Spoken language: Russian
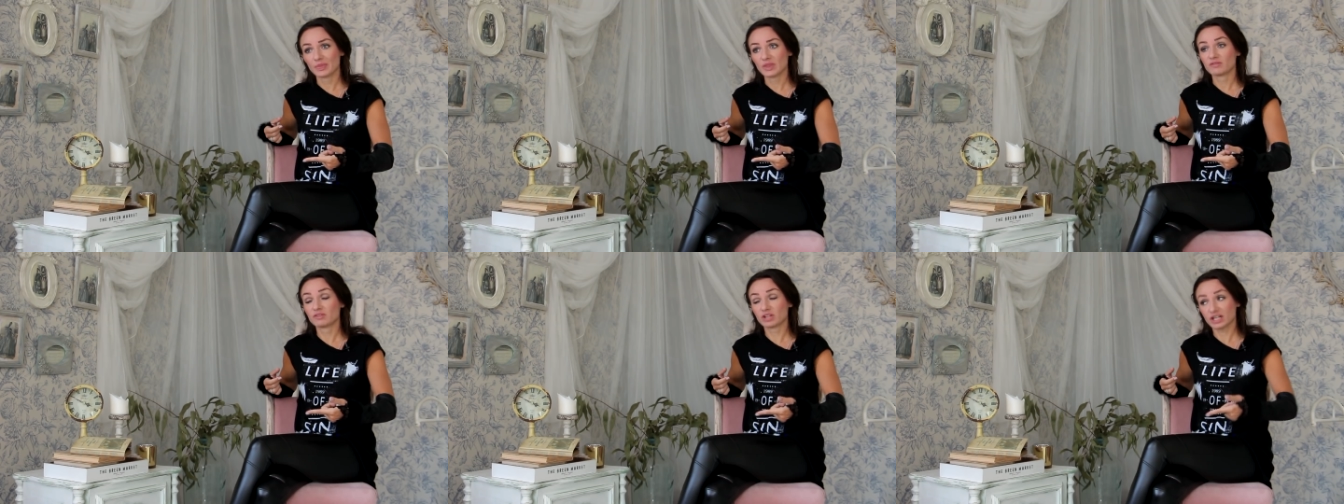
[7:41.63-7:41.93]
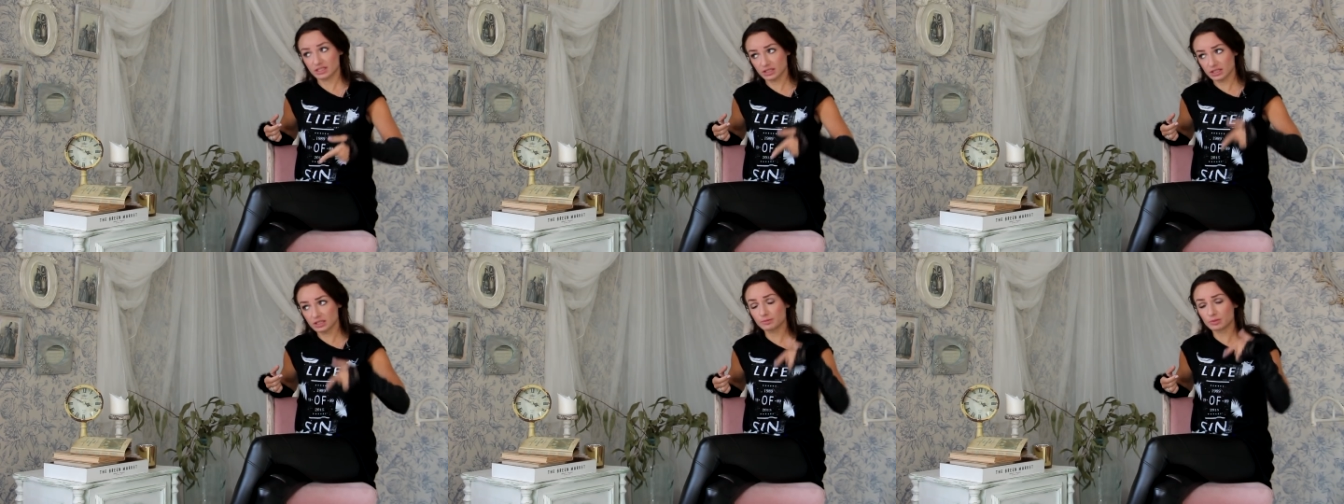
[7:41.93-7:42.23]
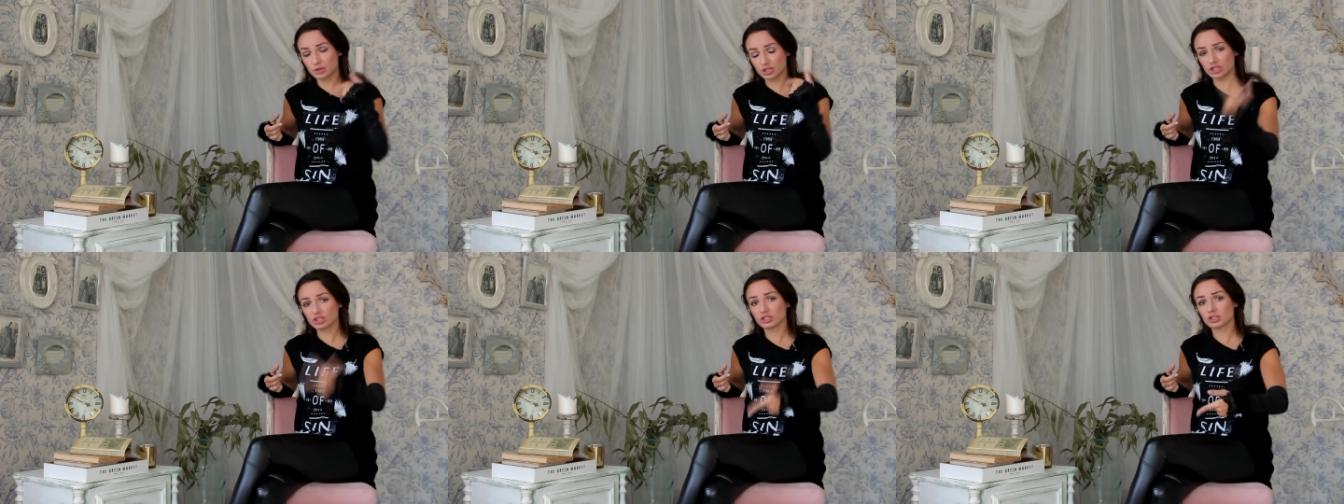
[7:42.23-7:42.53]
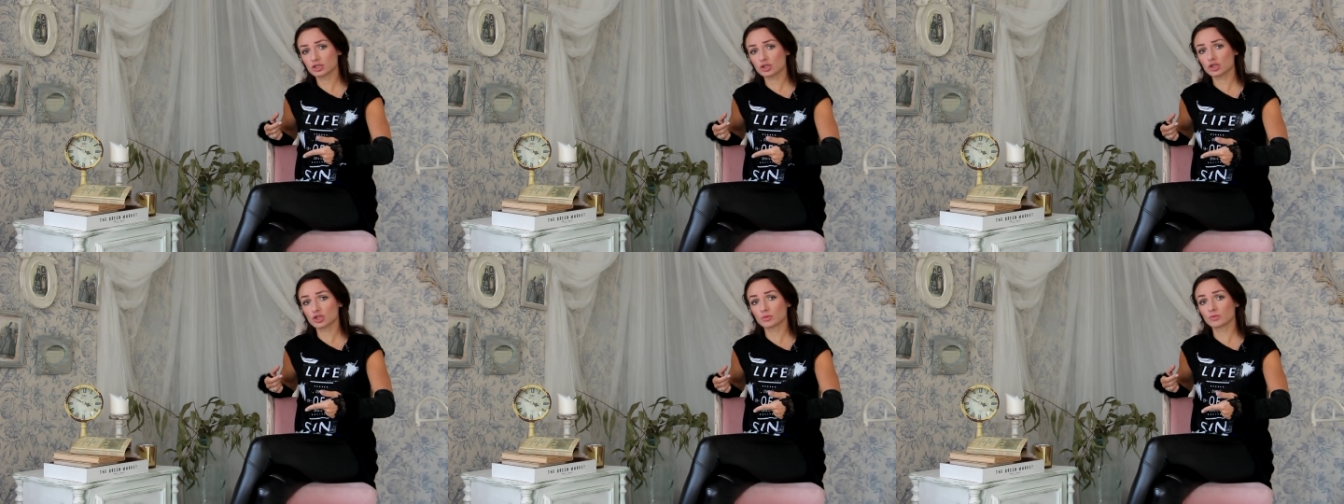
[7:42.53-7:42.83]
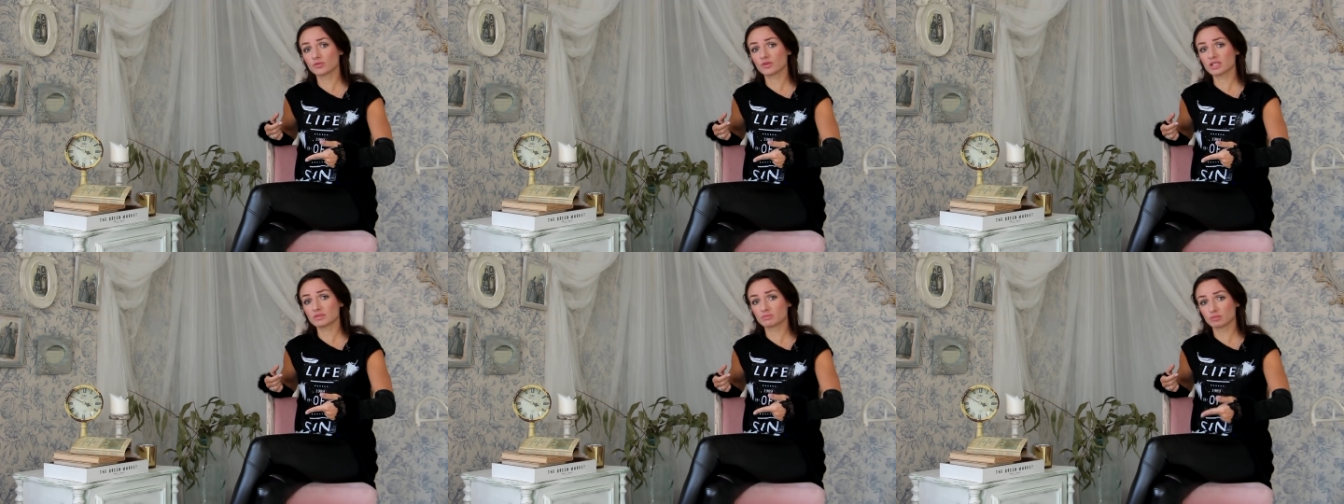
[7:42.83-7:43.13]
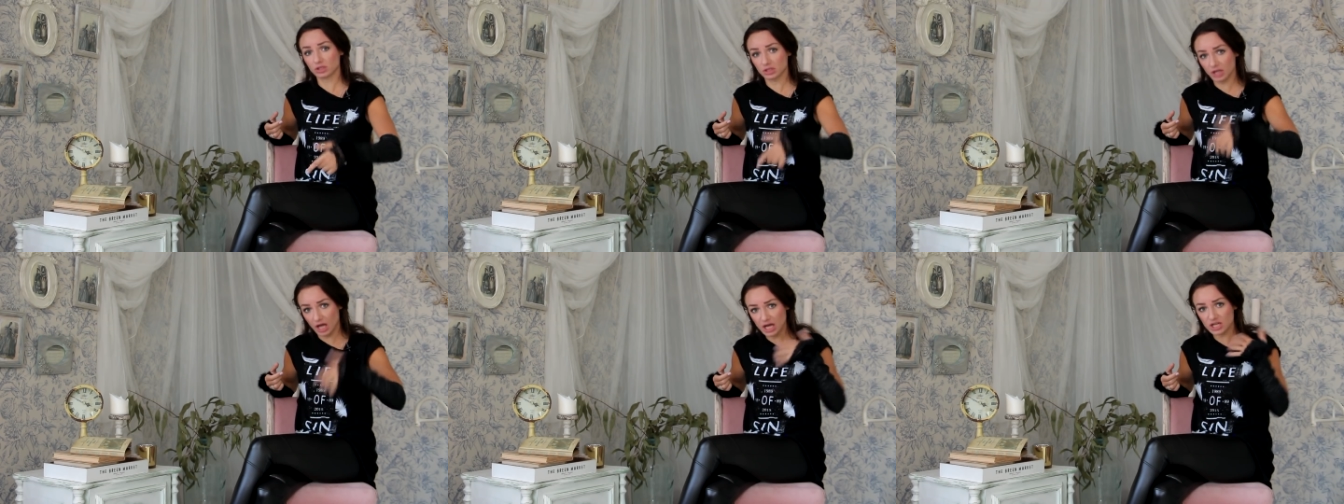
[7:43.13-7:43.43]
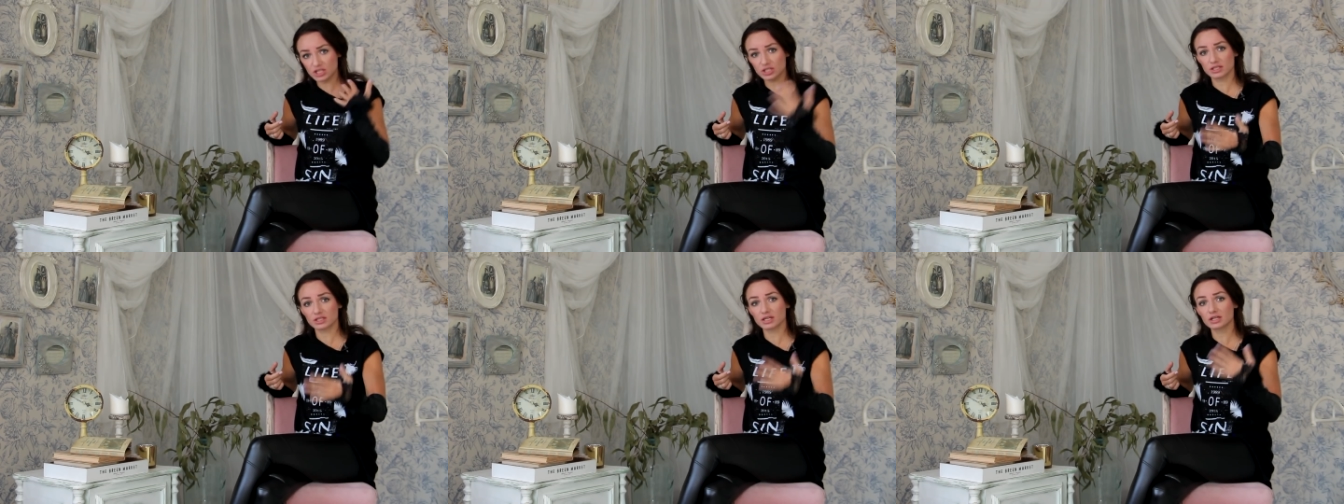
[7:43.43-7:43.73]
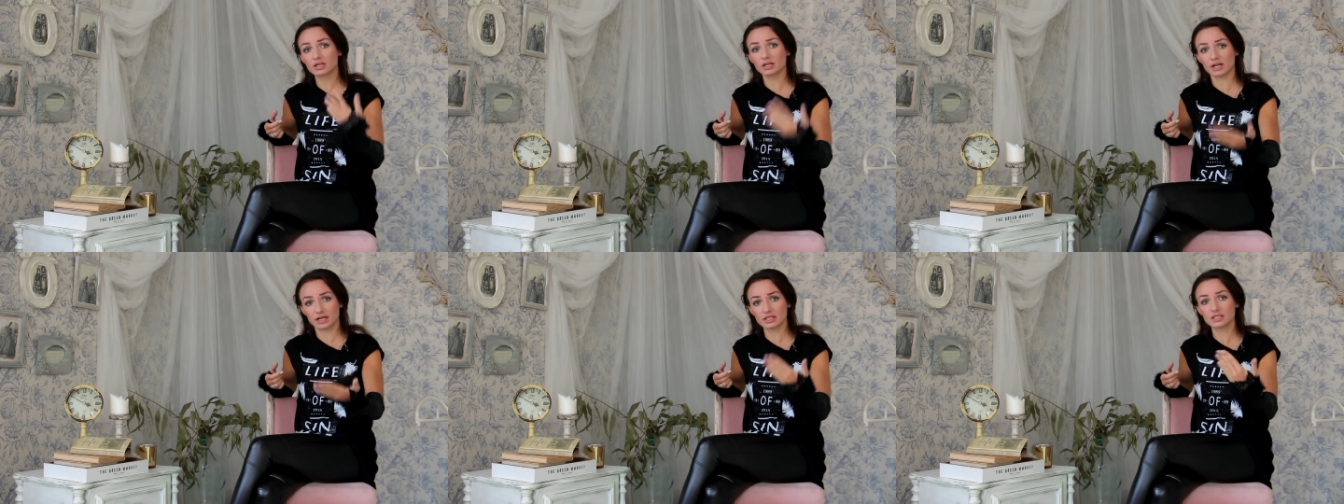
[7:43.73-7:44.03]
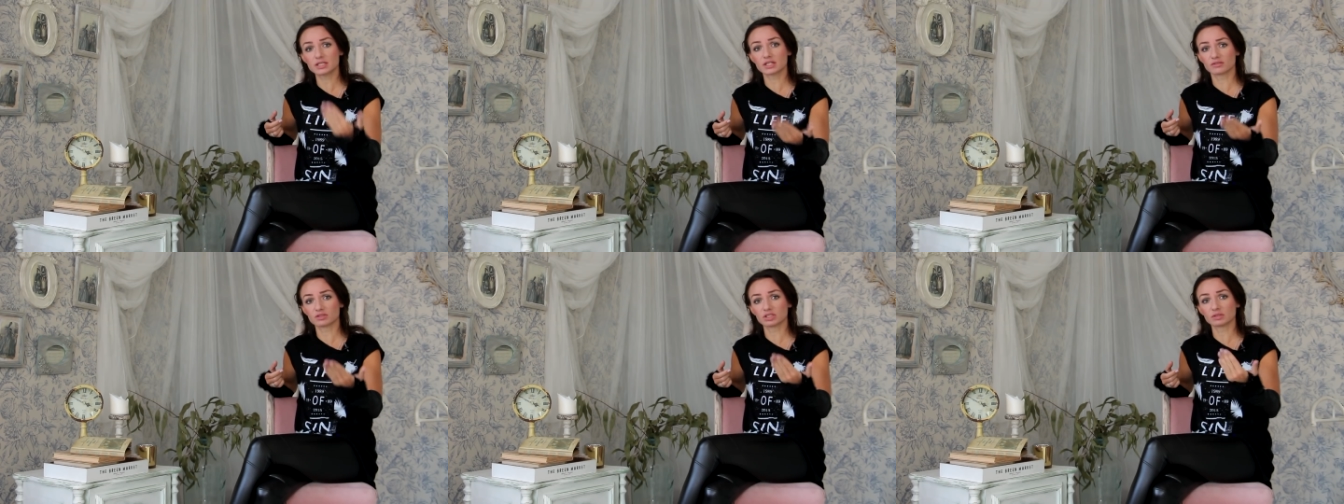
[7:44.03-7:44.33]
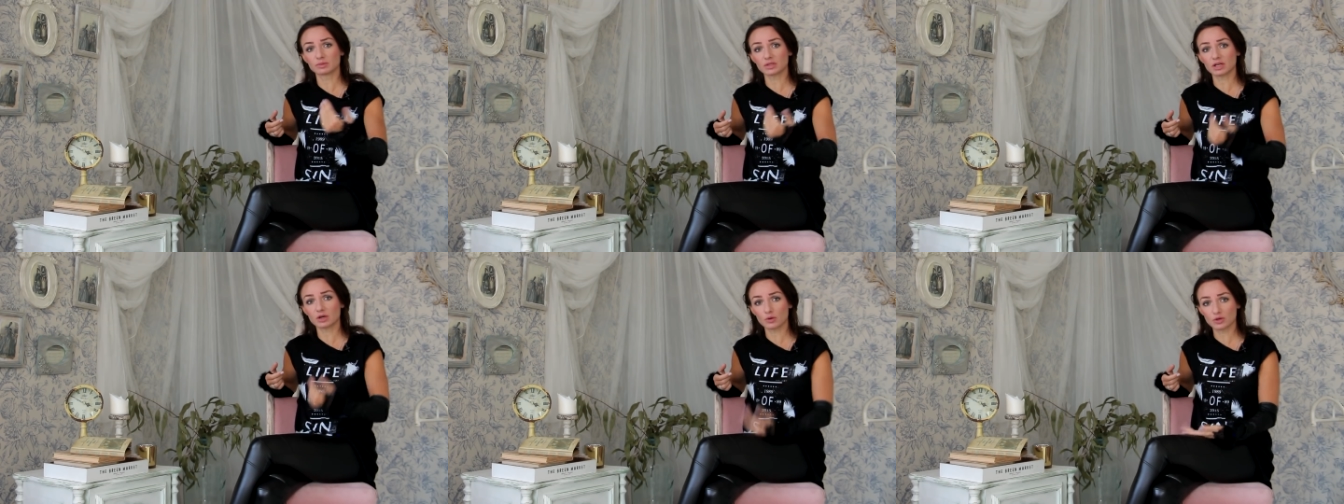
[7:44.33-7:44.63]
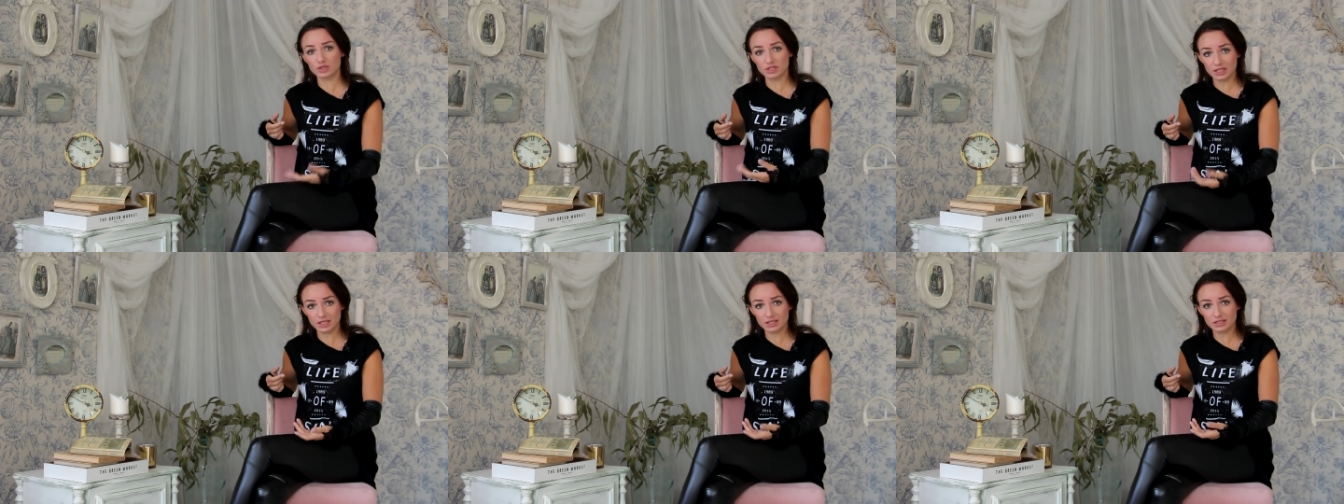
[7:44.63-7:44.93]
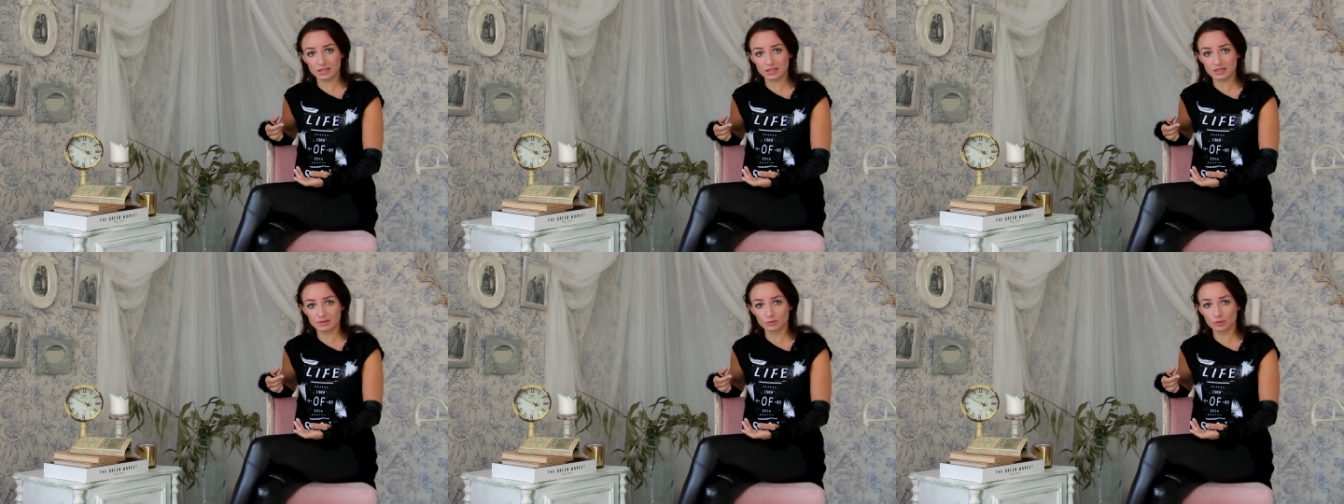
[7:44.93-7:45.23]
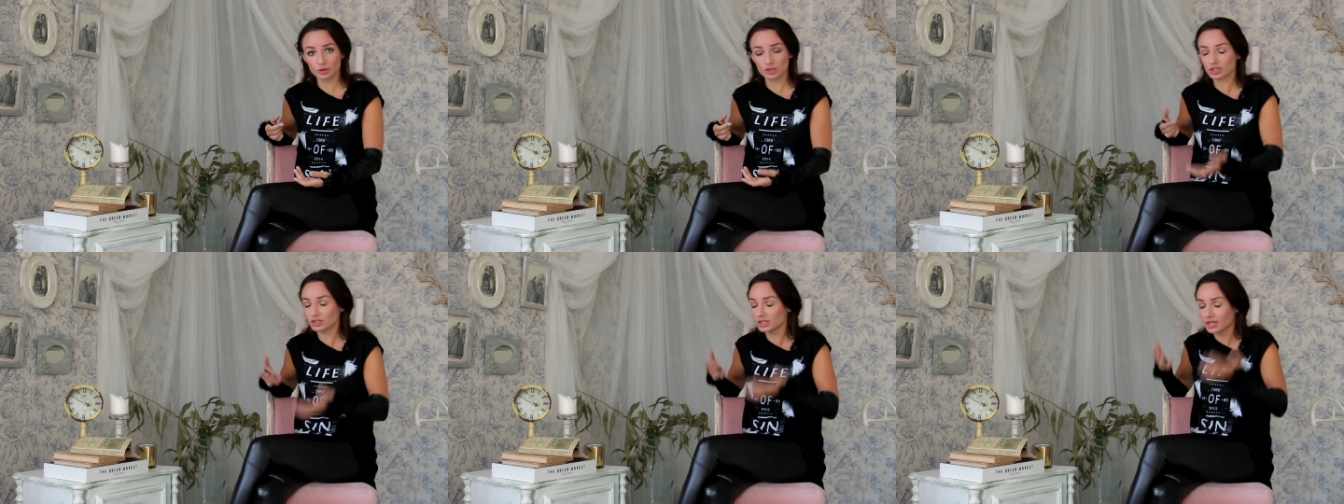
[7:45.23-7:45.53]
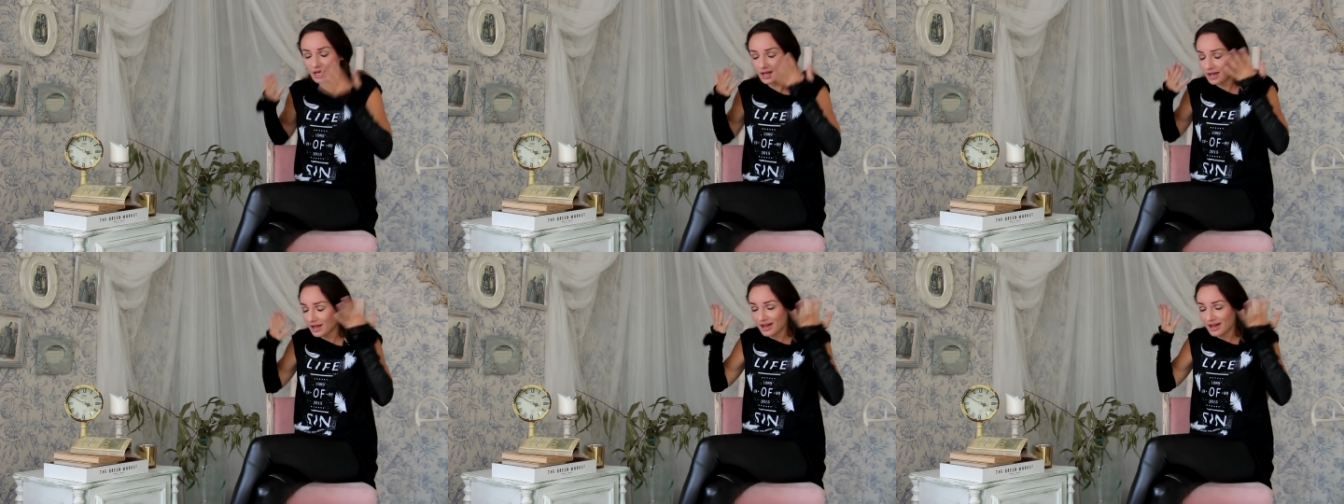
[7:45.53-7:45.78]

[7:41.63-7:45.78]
Вы хотите пожениться, чтобы у вас был каждый день гарантированно плохой секс с этим мужчиной?